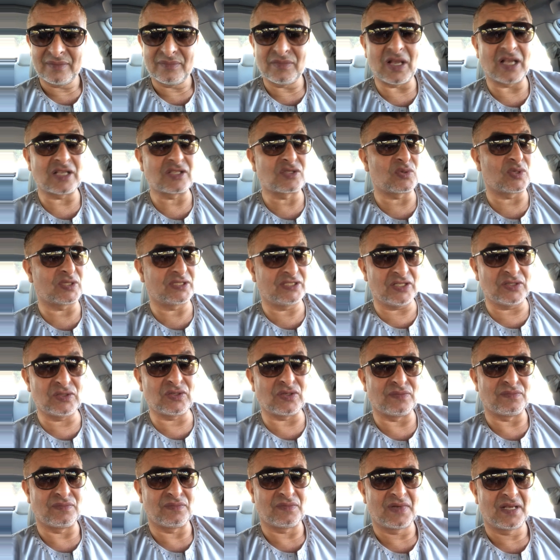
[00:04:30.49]

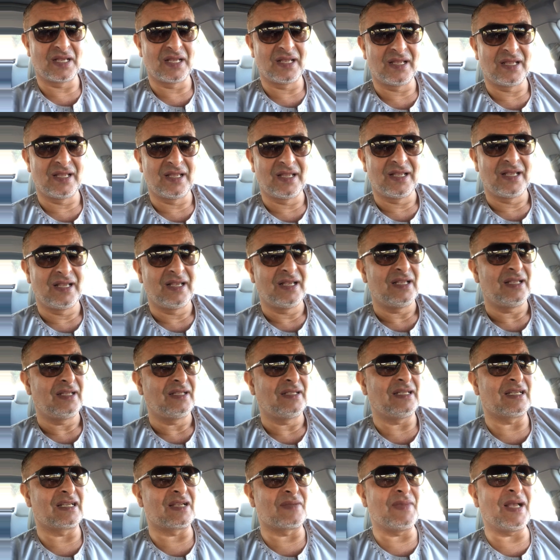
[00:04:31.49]
بأصواتكم
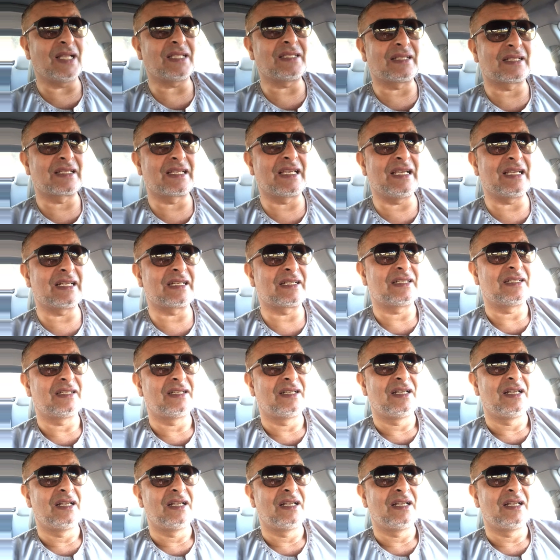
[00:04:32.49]
يا جماعة الخير